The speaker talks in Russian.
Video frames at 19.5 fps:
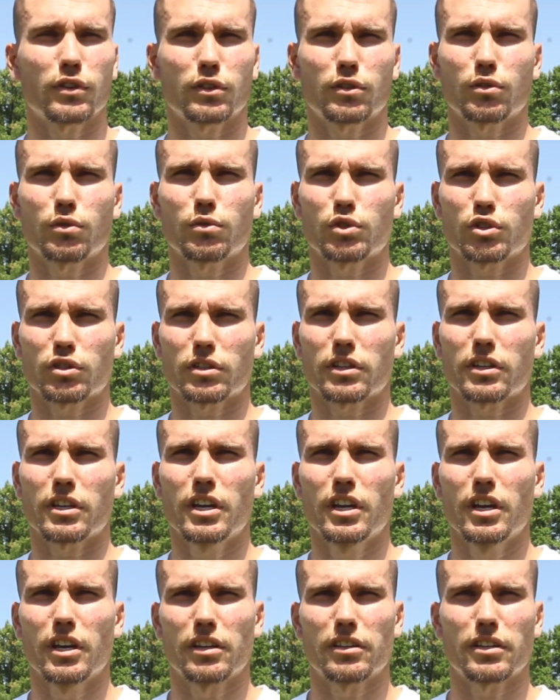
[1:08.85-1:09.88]
которые уже
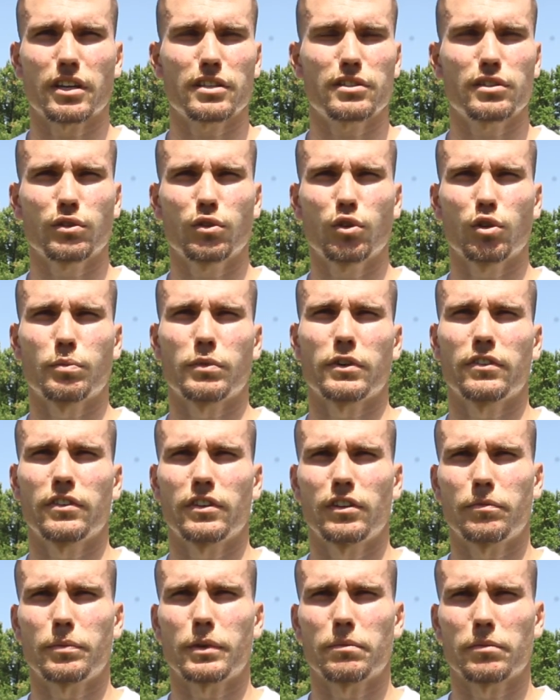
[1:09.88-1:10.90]
не один год
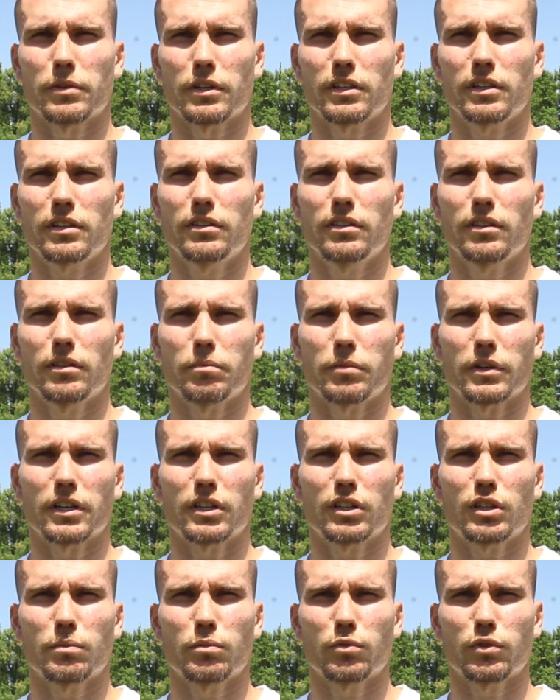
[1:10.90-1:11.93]
провели в премьер-лиге, и
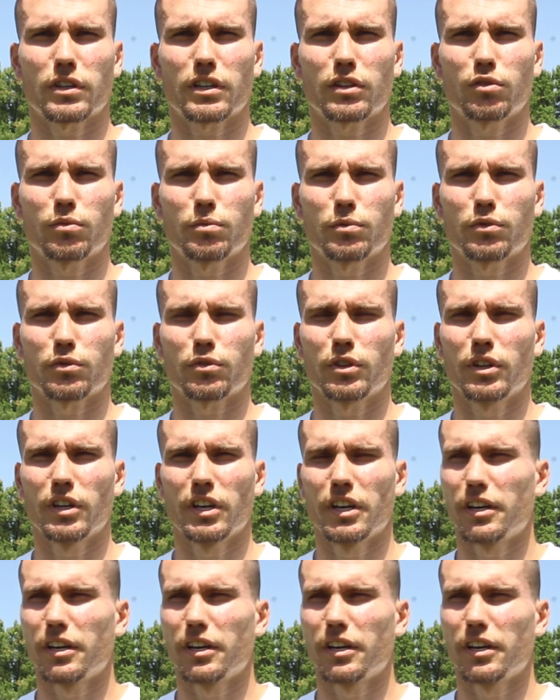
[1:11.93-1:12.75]
поэтому, я думаю,